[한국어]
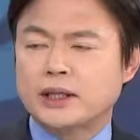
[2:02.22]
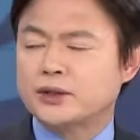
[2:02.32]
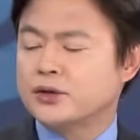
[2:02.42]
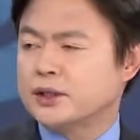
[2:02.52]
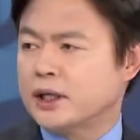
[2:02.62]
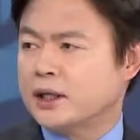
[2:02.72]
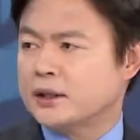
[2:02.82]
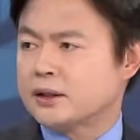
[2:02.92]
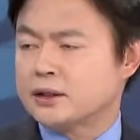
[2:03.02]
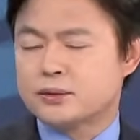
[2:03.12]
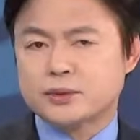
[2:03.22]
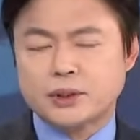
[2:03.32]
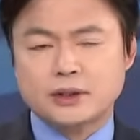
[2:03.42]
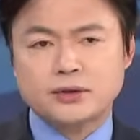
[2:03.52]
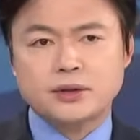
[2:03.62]
아니었냐 이렇게 좀
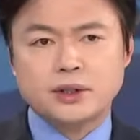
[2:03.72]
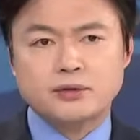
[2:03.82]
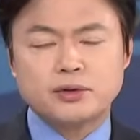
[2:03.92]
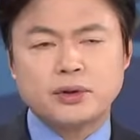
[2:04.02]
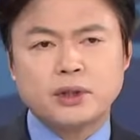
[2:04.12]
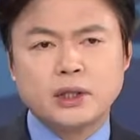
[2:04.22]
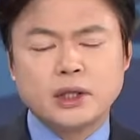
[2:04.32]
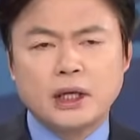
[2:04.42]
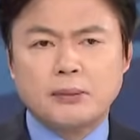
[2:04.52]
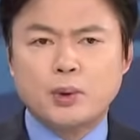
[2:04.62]
해석이 되고요. 아마